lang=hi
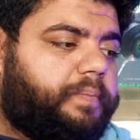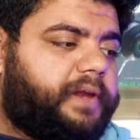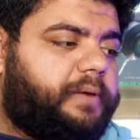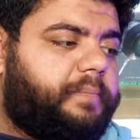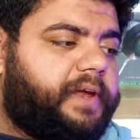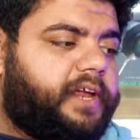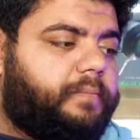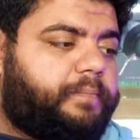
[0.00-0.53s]

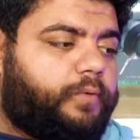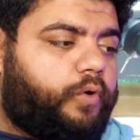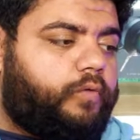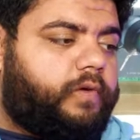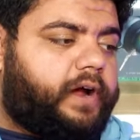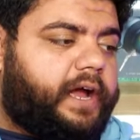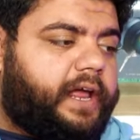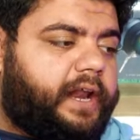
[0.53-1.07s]
प्रीमियर प्रो
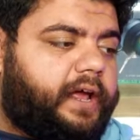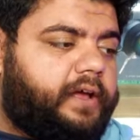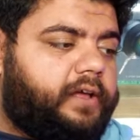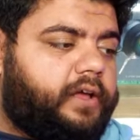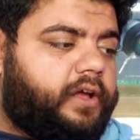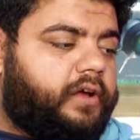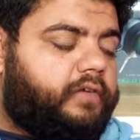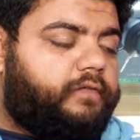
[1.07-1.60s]
वगैरह है
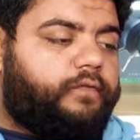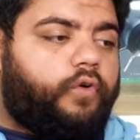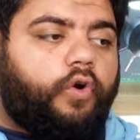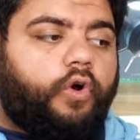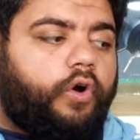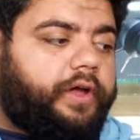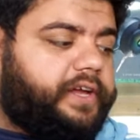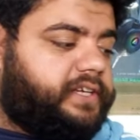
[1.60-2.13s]

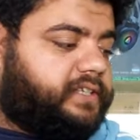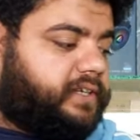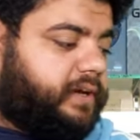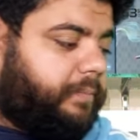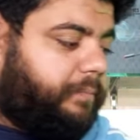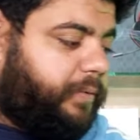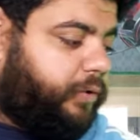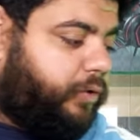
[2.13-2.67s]
वो इस
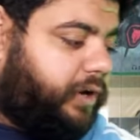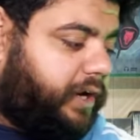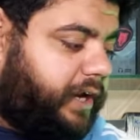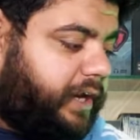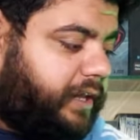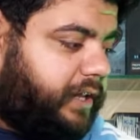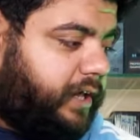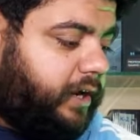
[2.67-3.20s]
कंप्यूटर
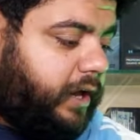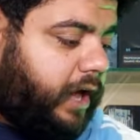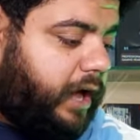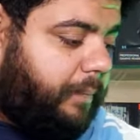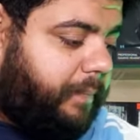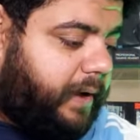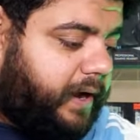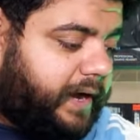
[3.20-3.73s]
के अंदर
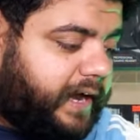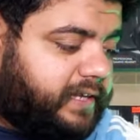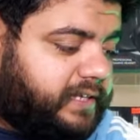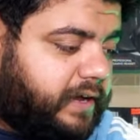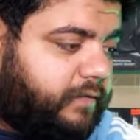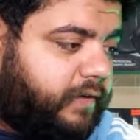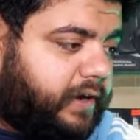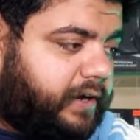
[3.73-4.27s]
आपका
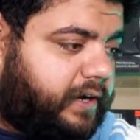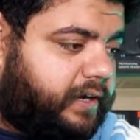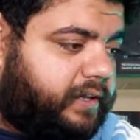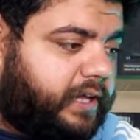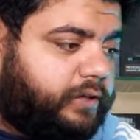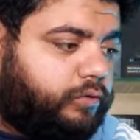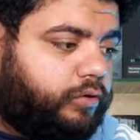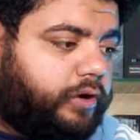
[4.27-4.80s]
कैसा वर्क
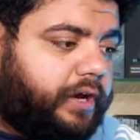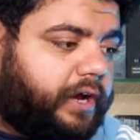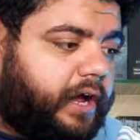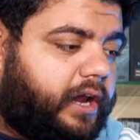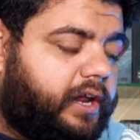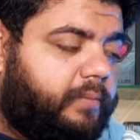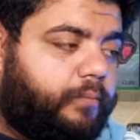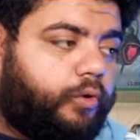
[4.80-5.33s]
करता है तो उन्होंने
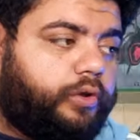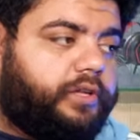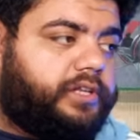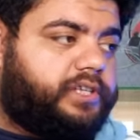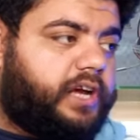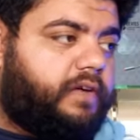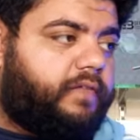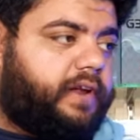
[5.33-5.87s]
कहा था ये बहुत
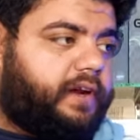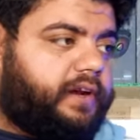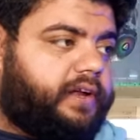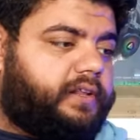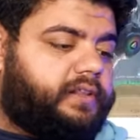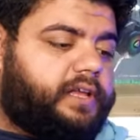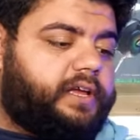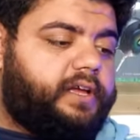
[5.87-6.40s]
अच्छा वर्क
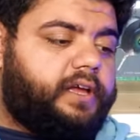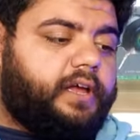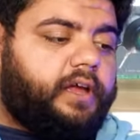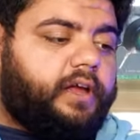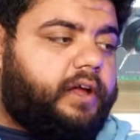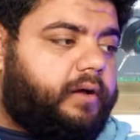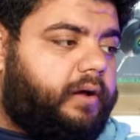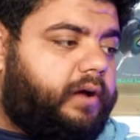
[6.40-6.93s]
करता है
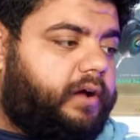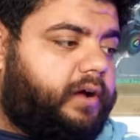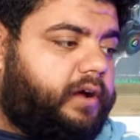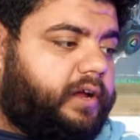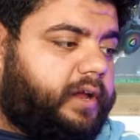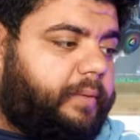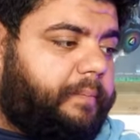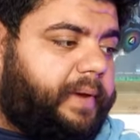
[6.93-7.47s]

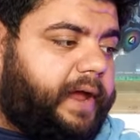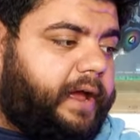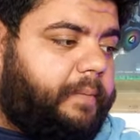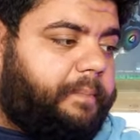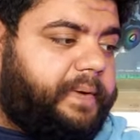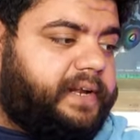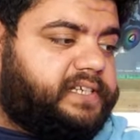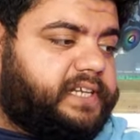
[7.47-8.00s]
कि मैं
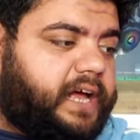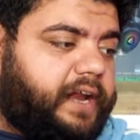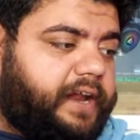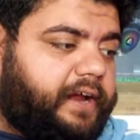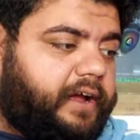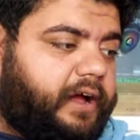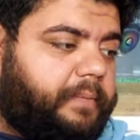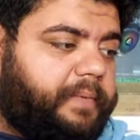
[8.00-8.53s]
अपने
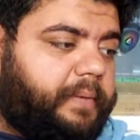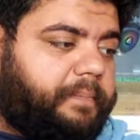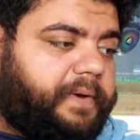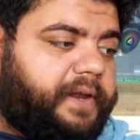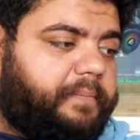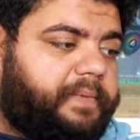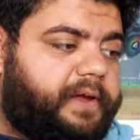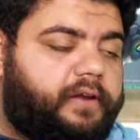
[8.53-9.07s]
सारे काम ये
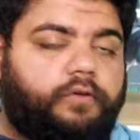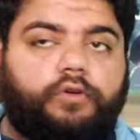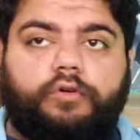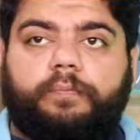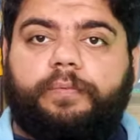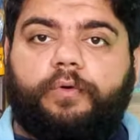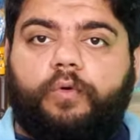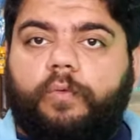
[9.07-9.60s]
प्रीमियर
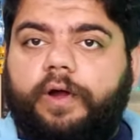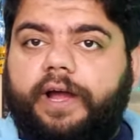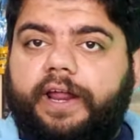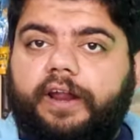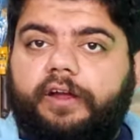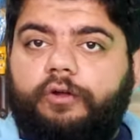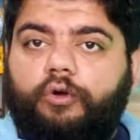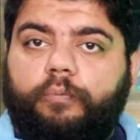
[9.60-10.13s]
और प्रो
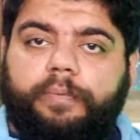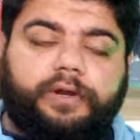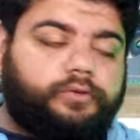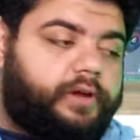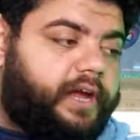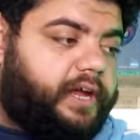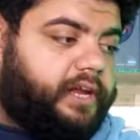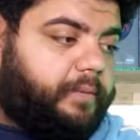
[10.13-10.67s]
वगैरह के ऊपर
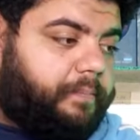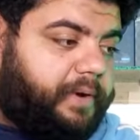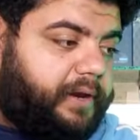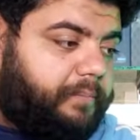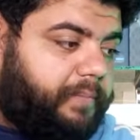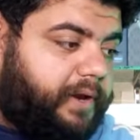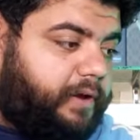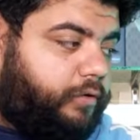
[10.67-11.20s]
जो है ये
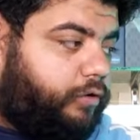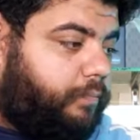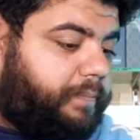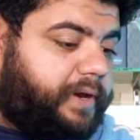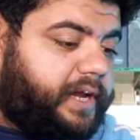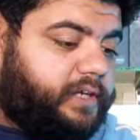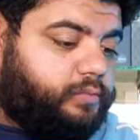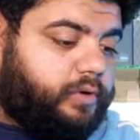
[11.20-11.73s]
प्रीमियर और
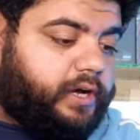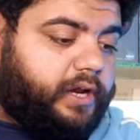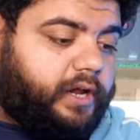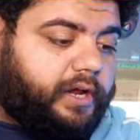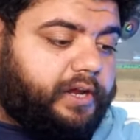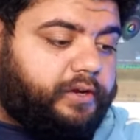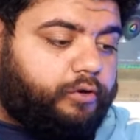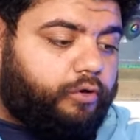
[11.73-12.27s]
पी
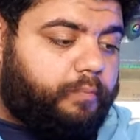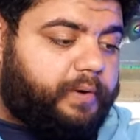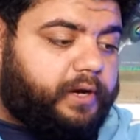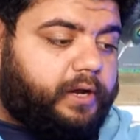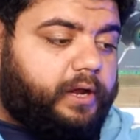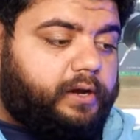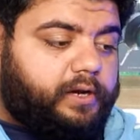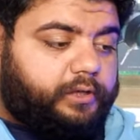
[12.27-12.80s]
वगैरह इनके ऊपर
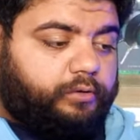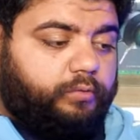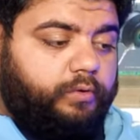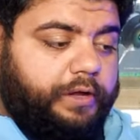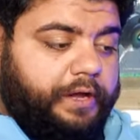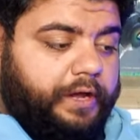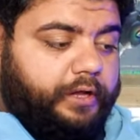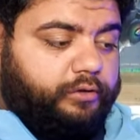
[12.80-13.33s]
कर लेता हूँ
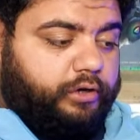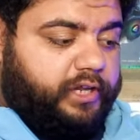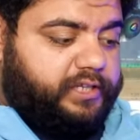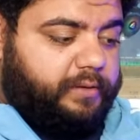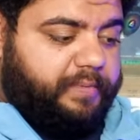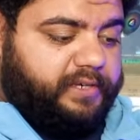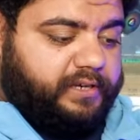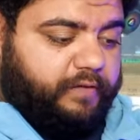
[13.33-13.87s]
थोड़ा
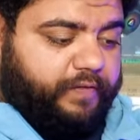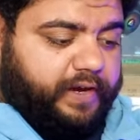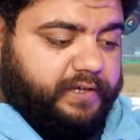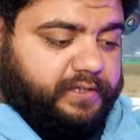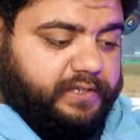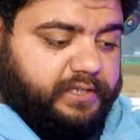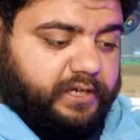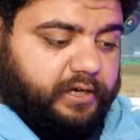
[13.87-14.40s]
सा मैं इसका
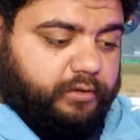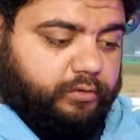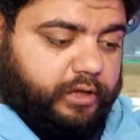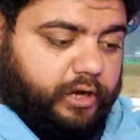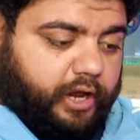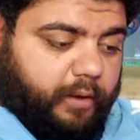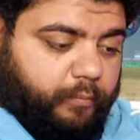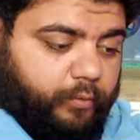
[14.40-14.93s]
फेस नीचे करता हूँ
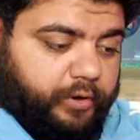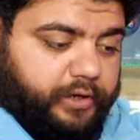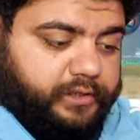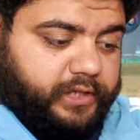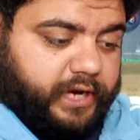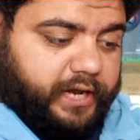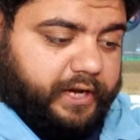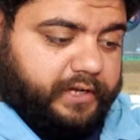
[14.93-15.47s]
ताकि आपको
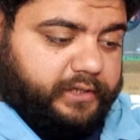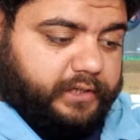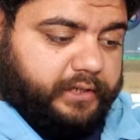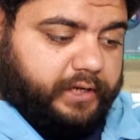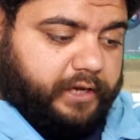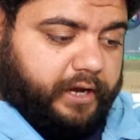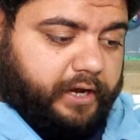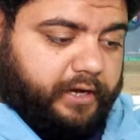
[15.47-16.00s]
नजर आए कि इसके
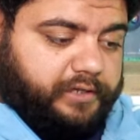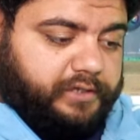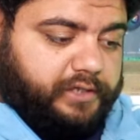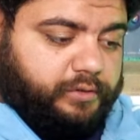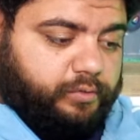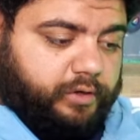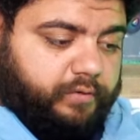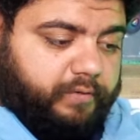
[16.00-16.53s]
अंदर क्या क्या
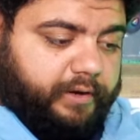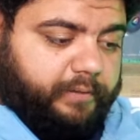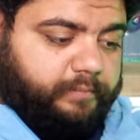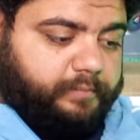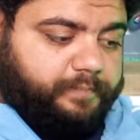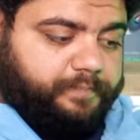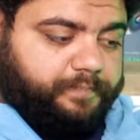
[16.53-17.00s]
चीज़ हुई हुई है